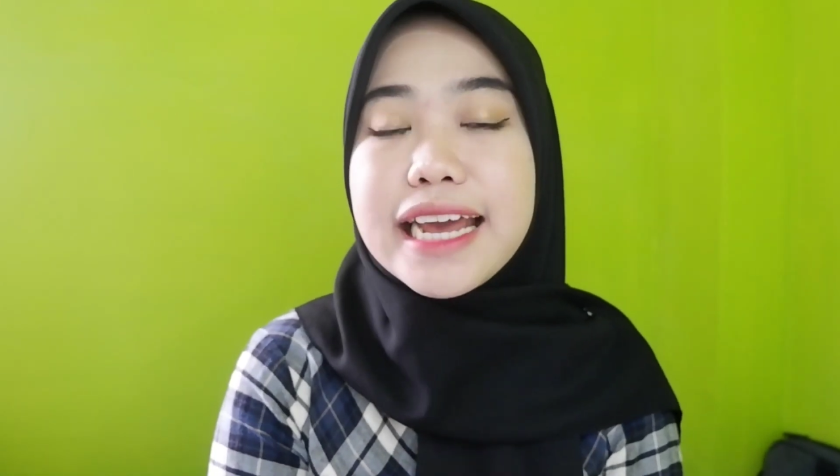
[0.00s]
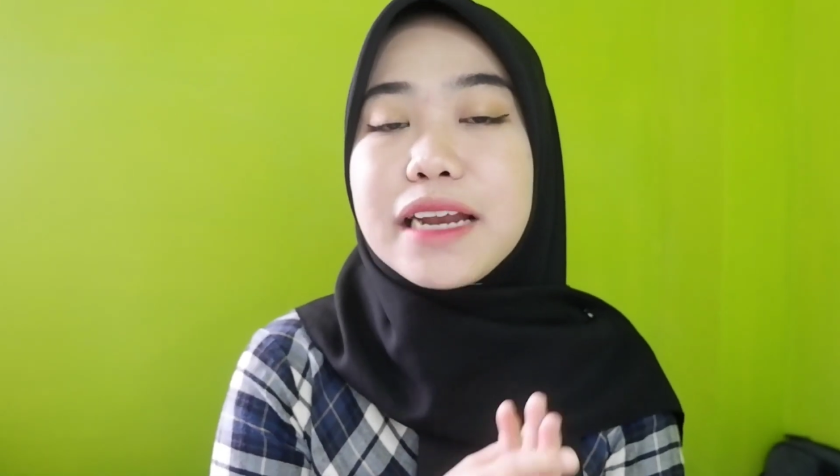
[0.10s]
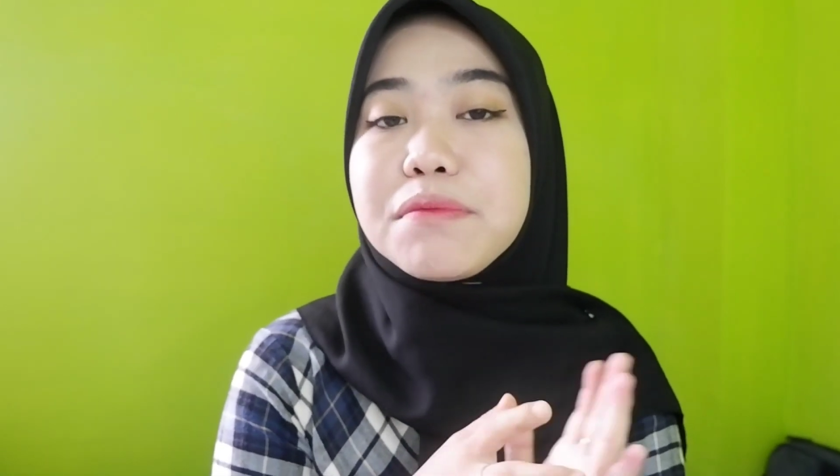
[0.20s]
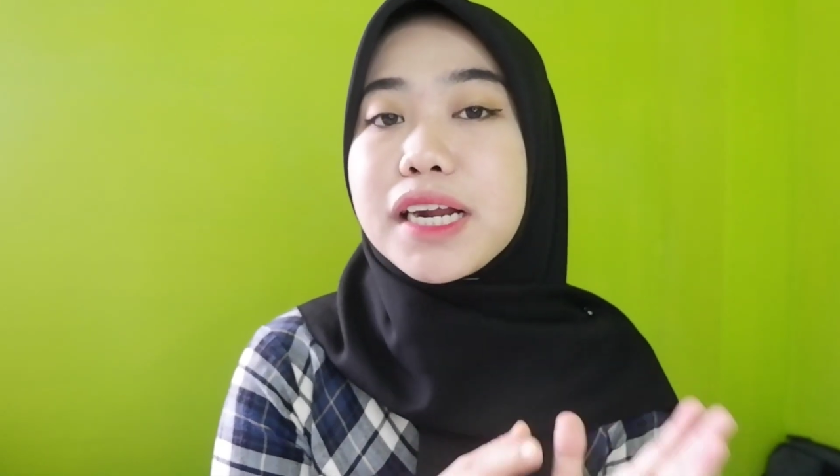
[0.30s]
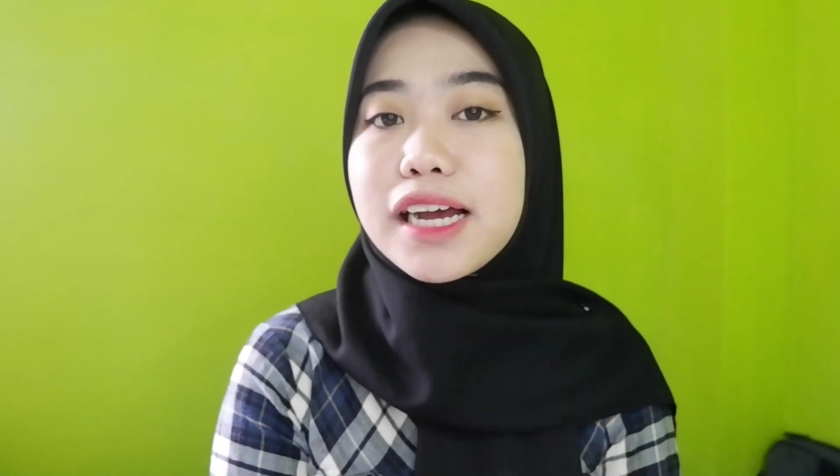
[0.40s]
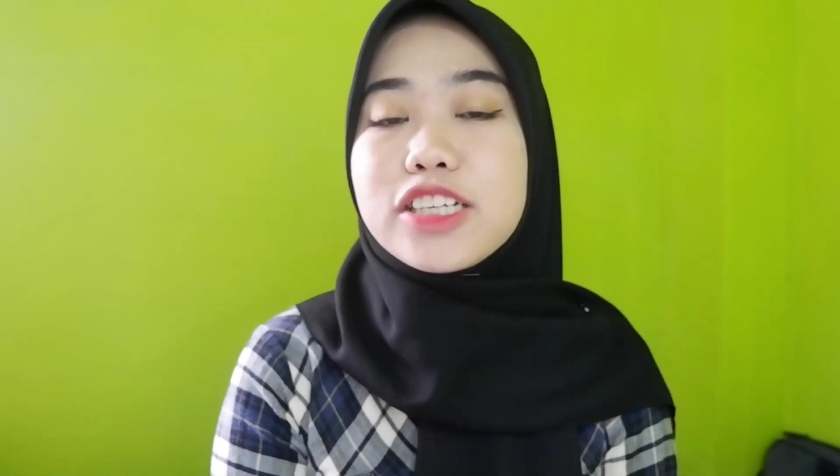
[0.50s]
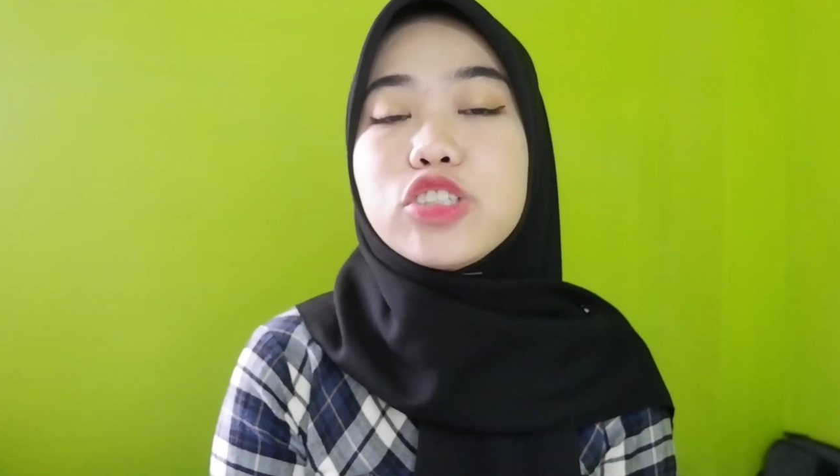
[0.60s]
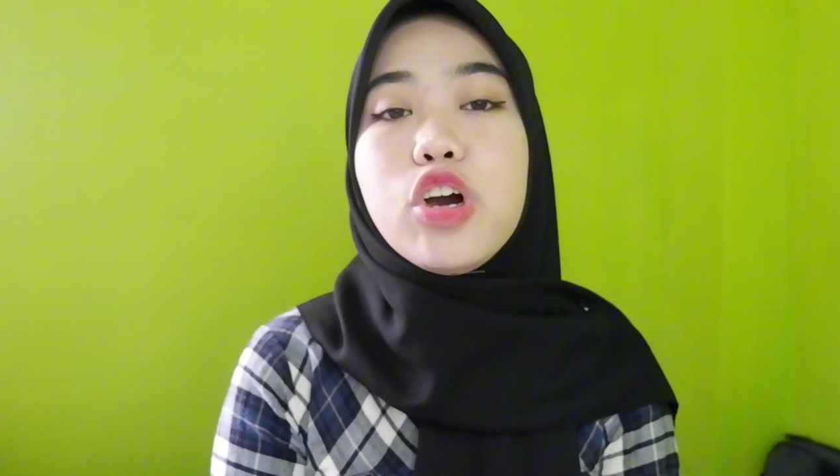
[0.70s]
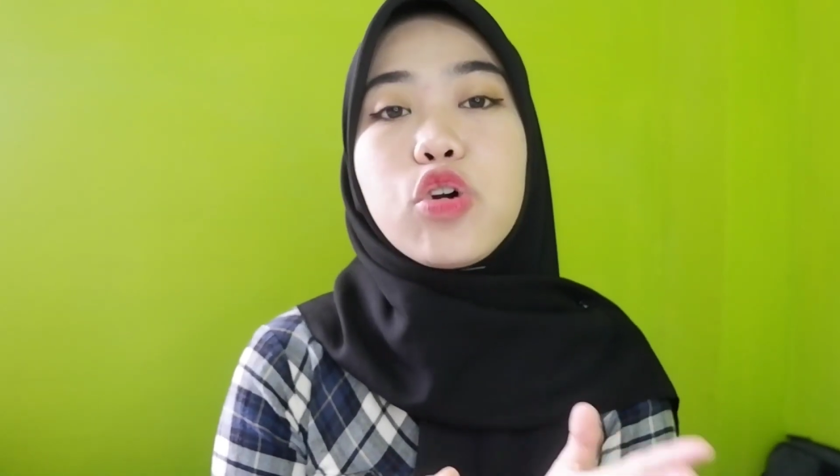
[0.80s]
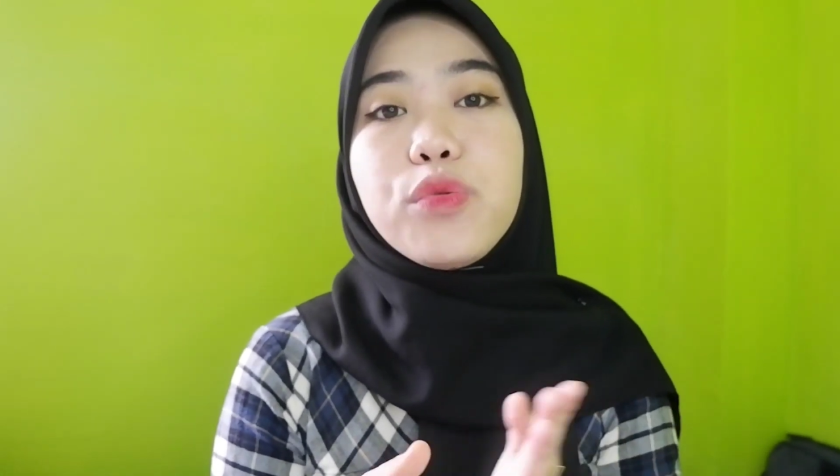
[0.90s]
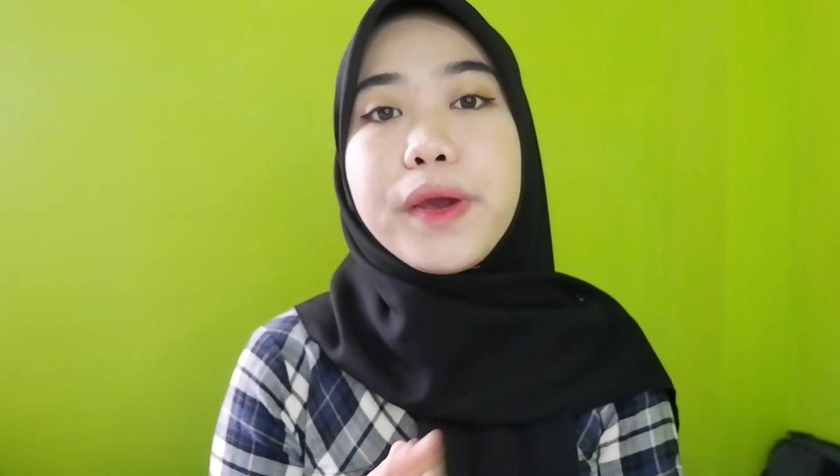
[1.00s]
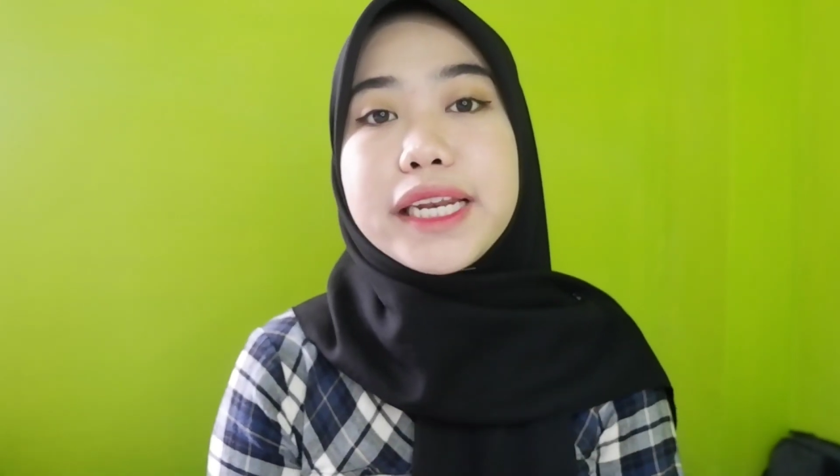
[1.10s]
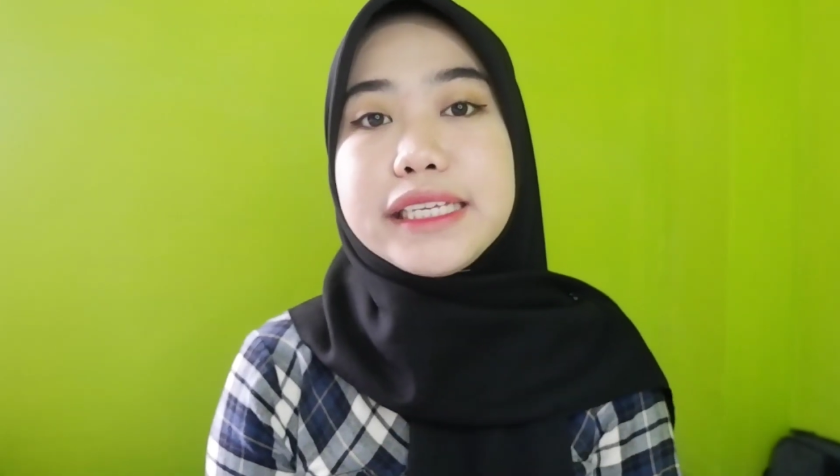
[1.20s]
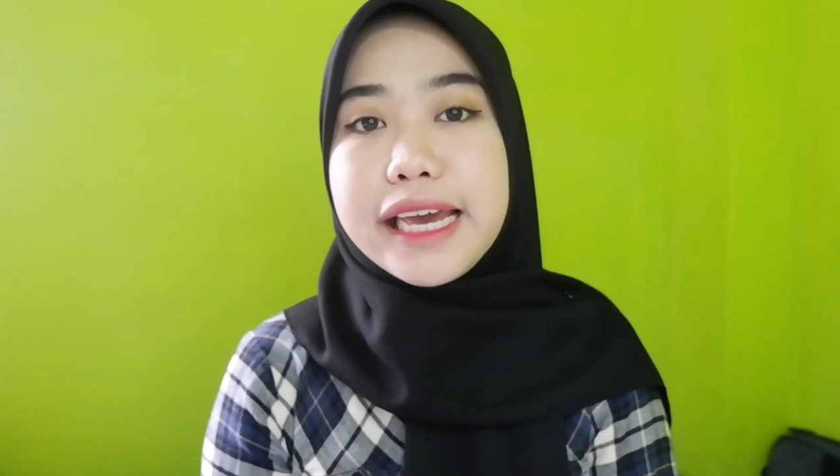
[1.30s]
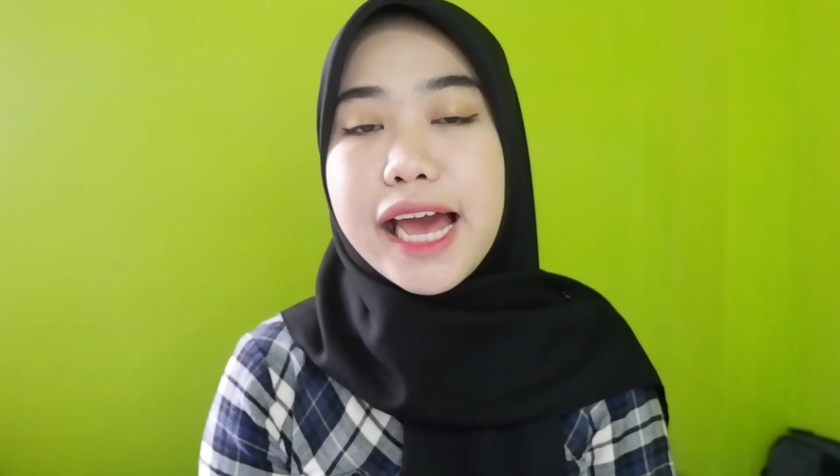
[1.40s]
dan berkas
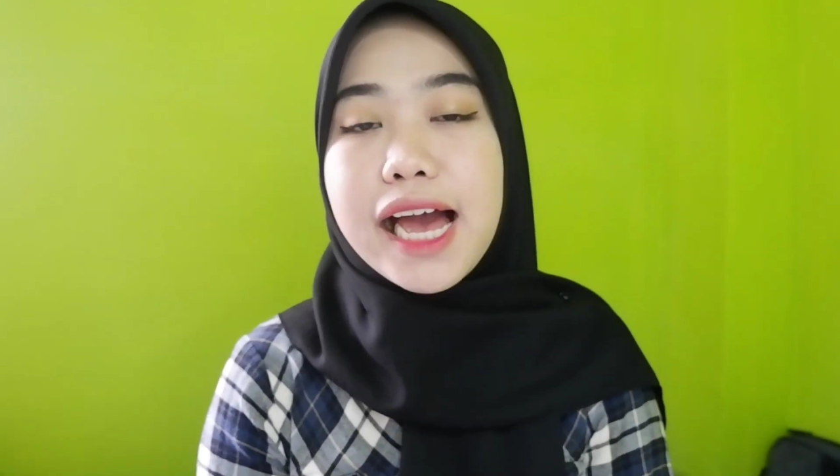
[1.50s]
dokumennya